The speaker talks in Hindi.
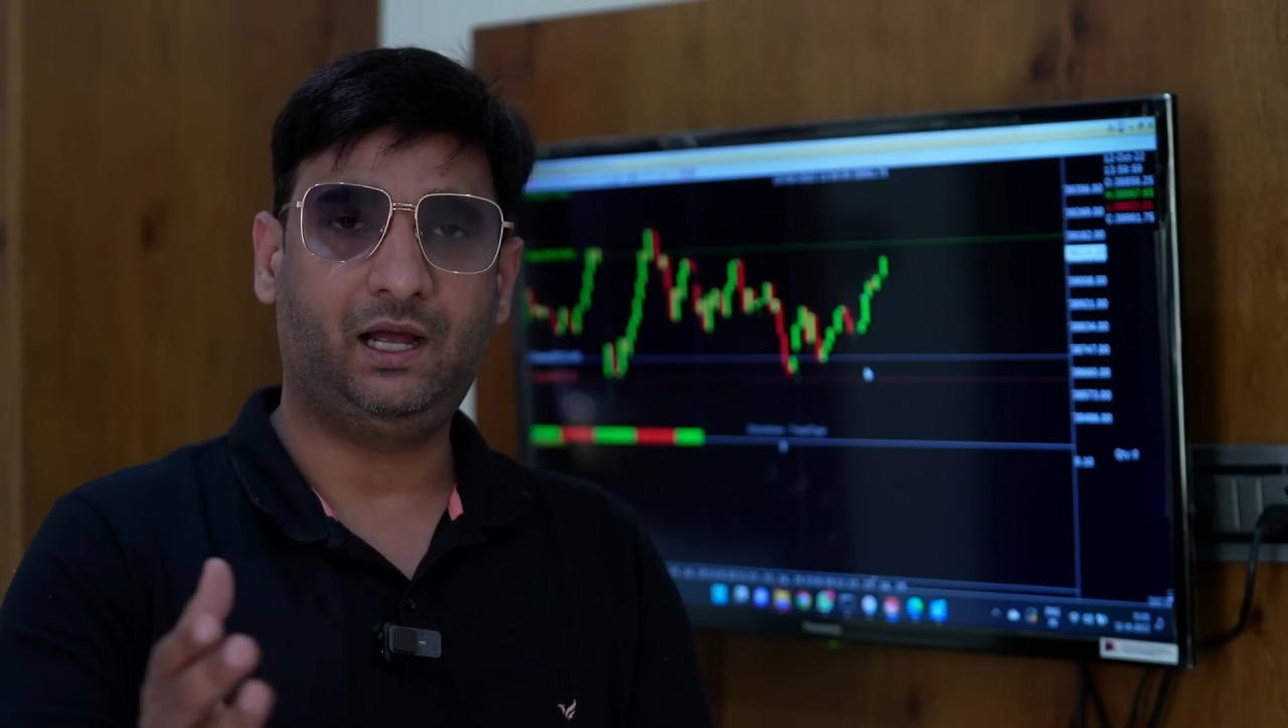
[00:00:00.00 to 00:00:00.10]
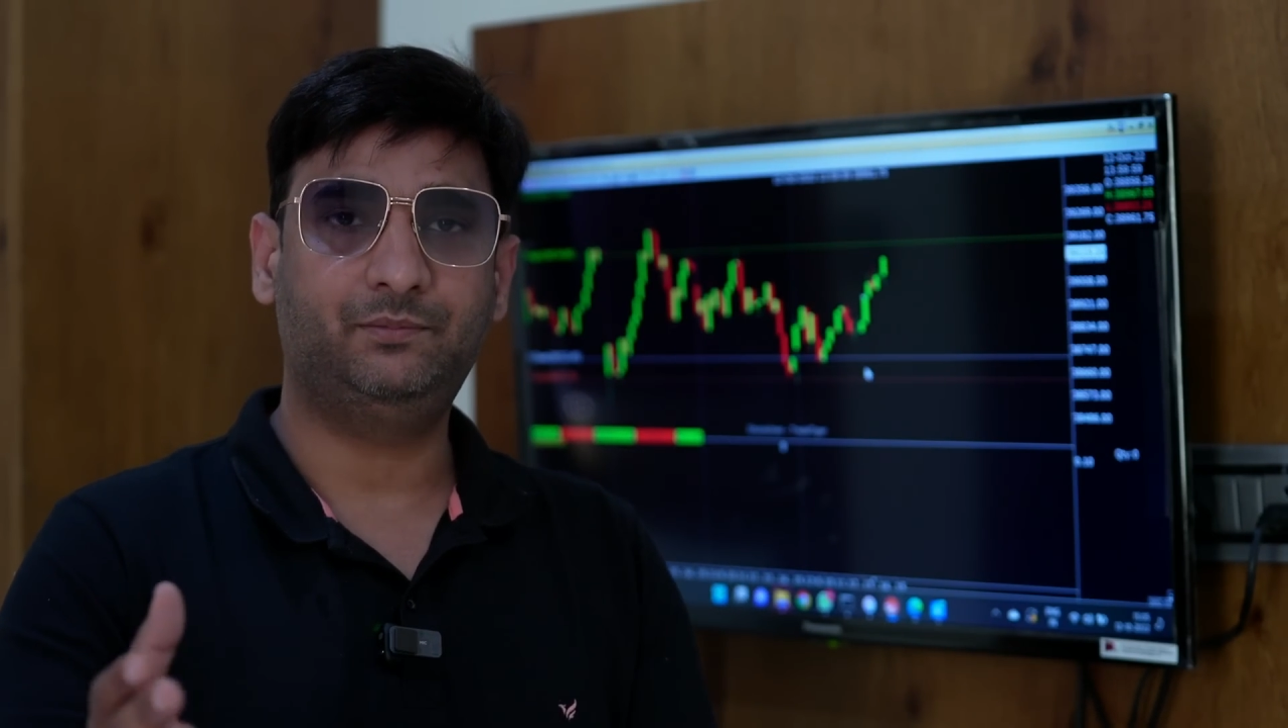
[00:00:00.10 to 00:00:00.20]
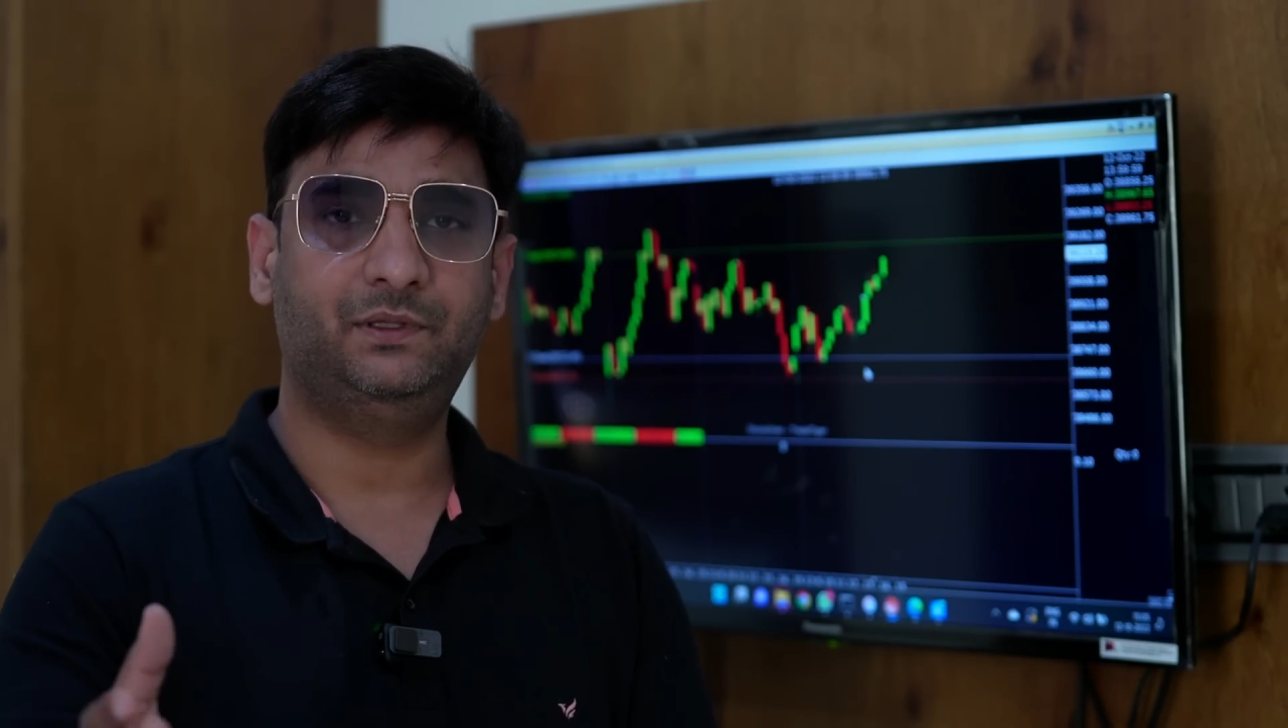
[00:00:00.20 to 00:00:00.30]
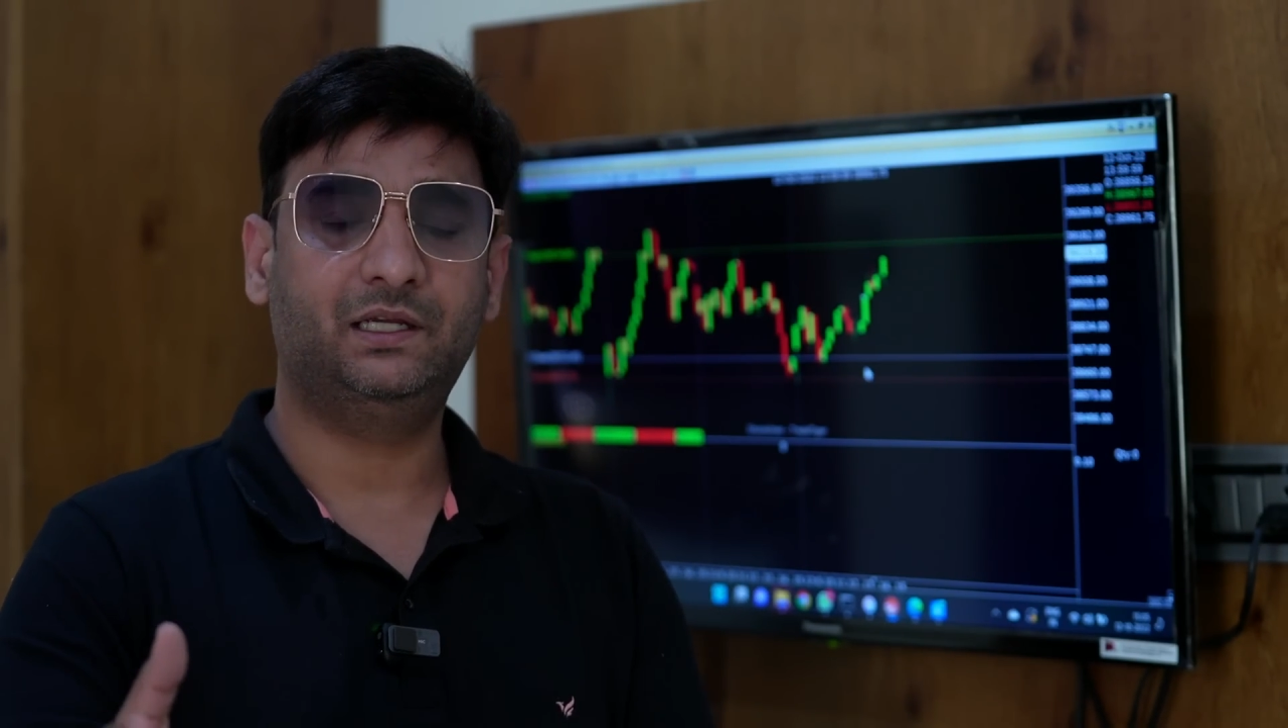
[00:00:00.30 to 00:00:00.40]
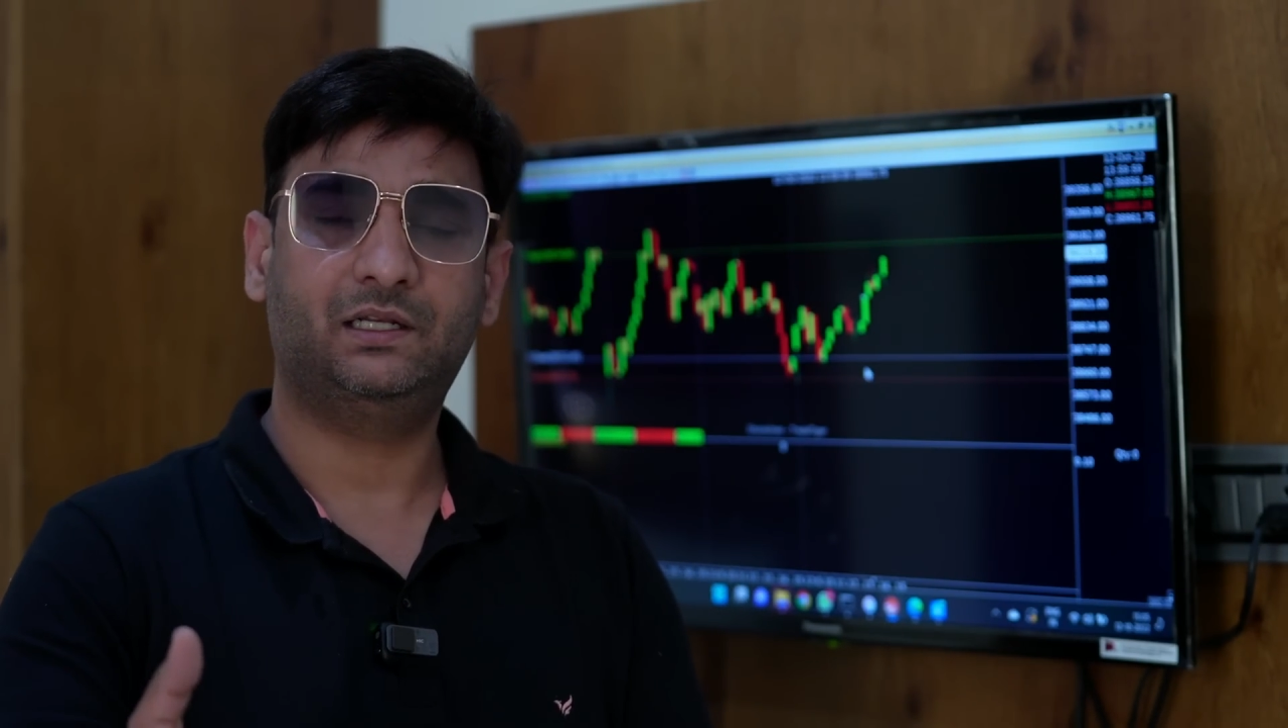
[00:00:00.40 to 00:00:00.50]

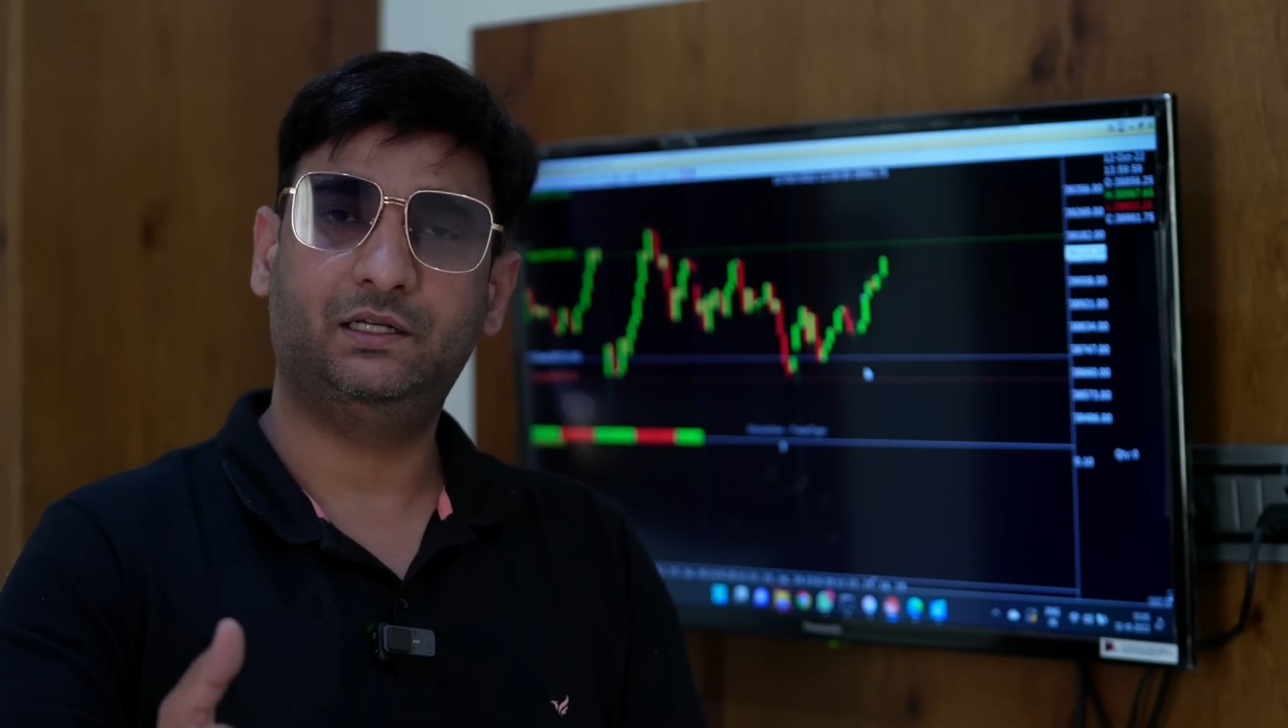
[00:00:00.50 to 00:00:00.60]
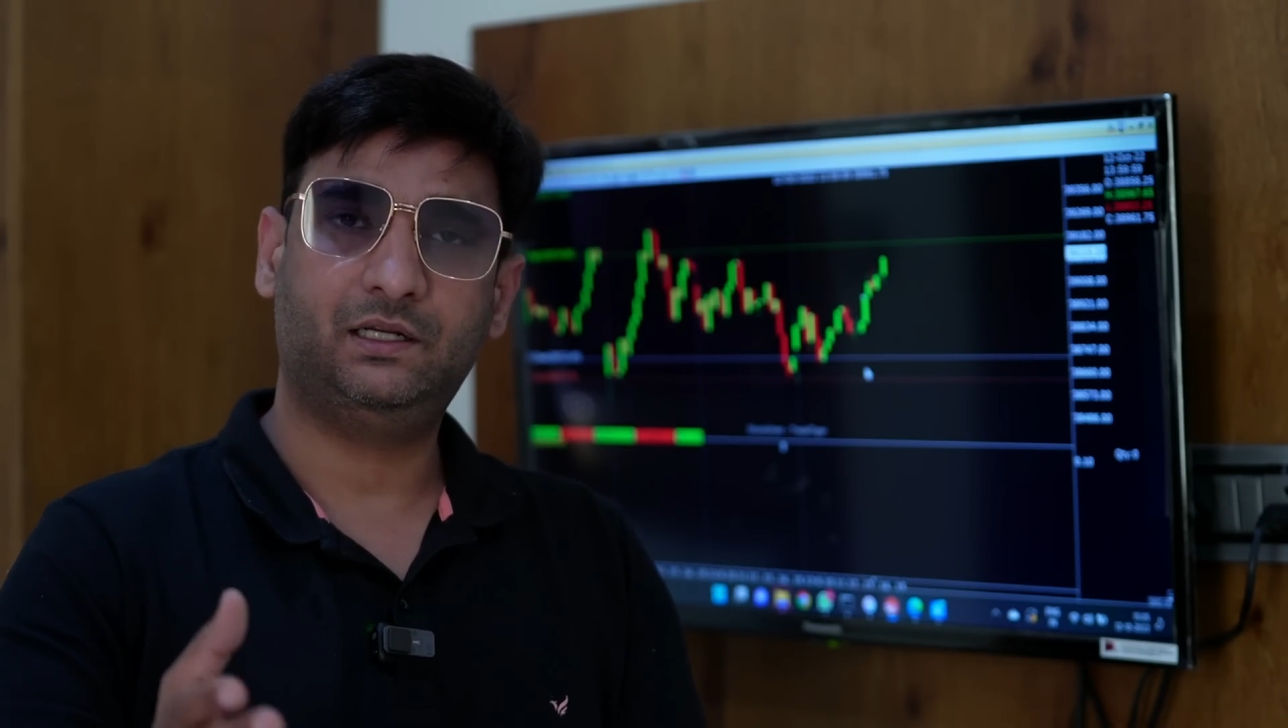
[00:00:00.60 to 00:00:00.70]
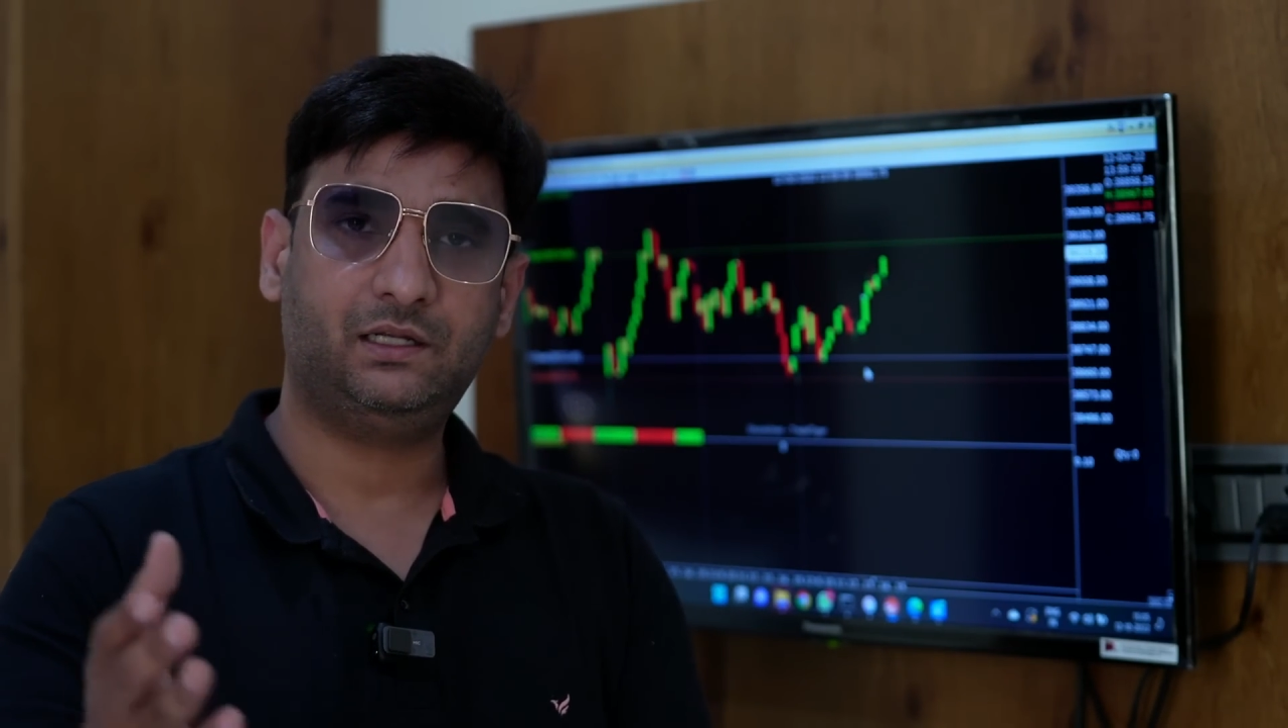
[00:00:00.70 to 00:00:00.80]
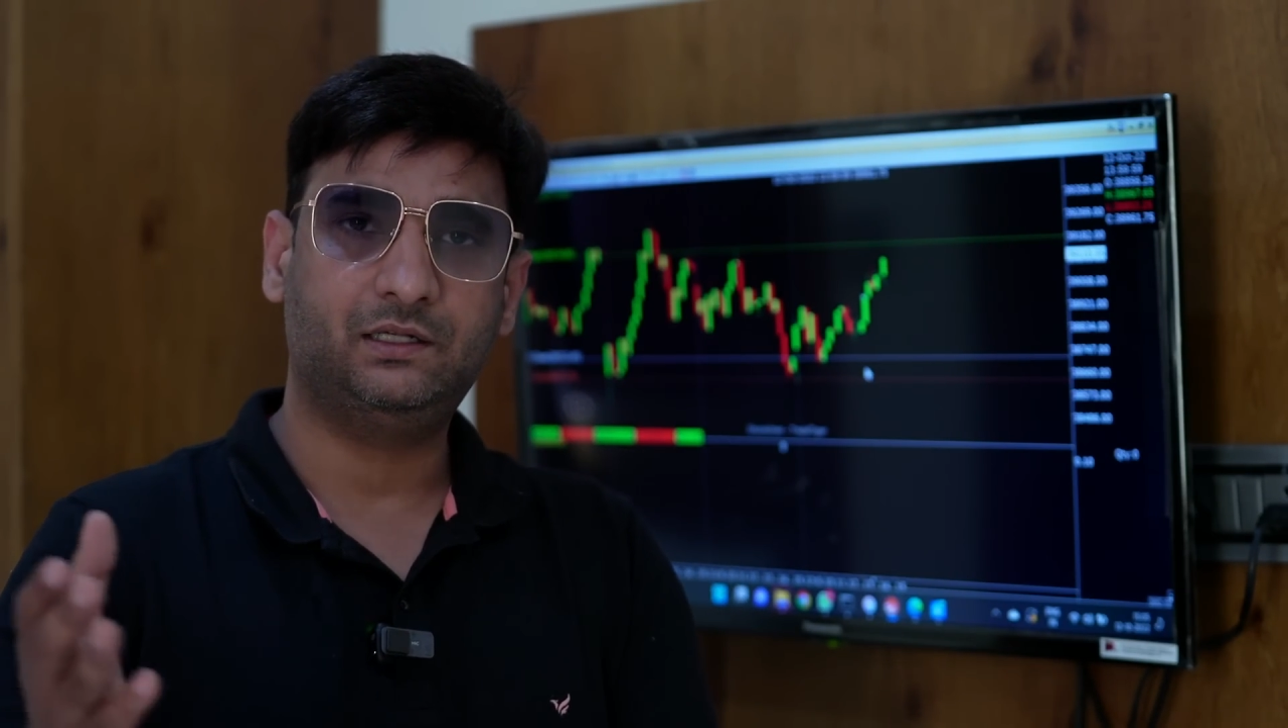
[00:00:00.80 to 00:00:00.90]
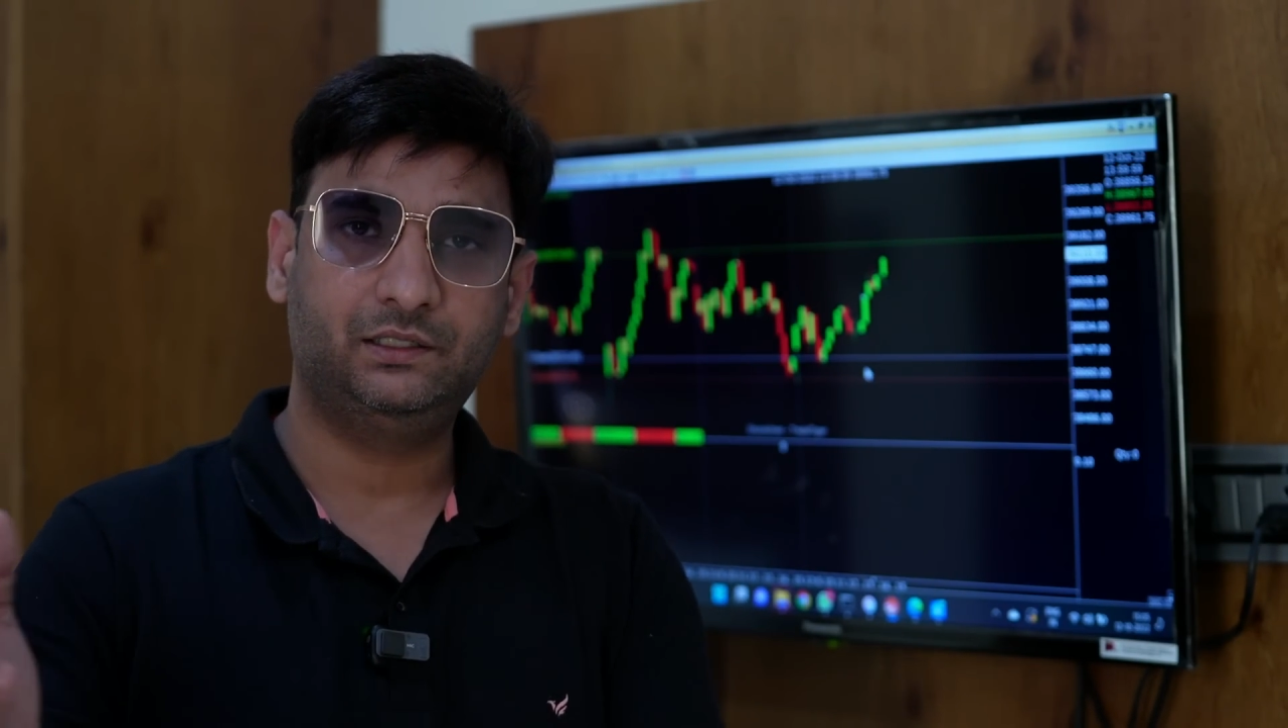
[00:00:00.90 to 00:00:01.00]
आप देख
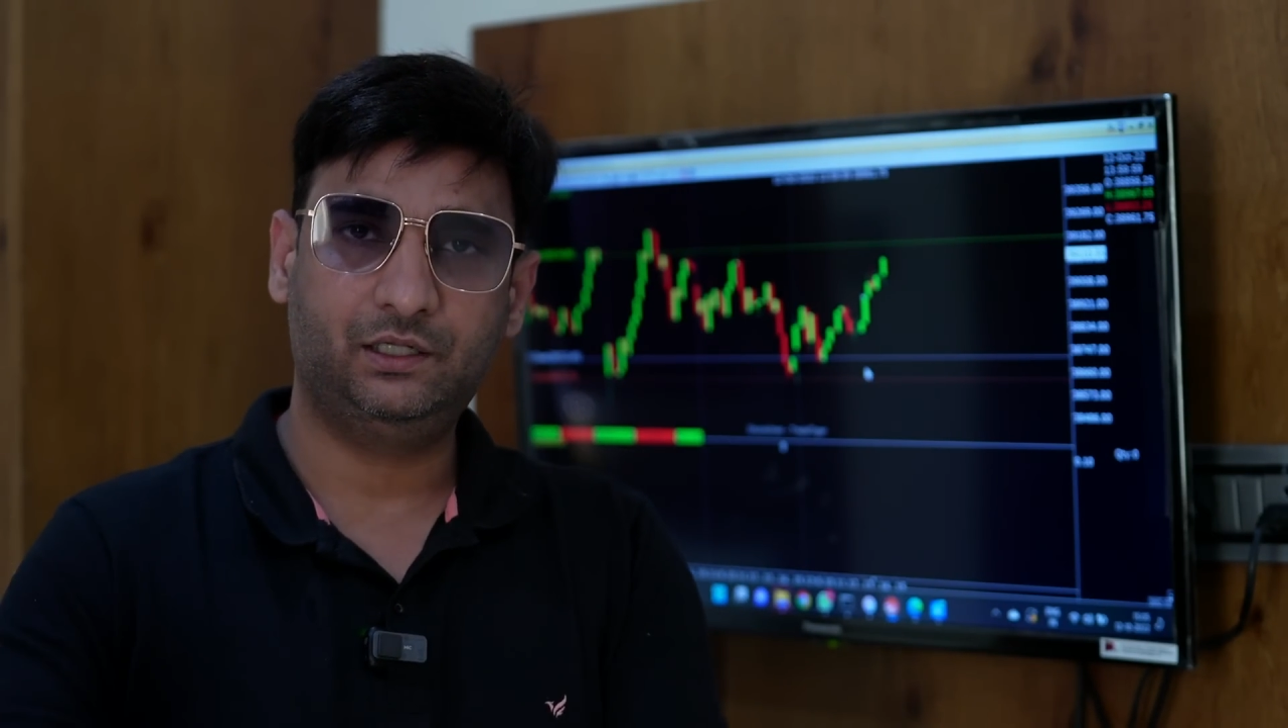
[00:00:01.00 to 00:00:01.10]
लेना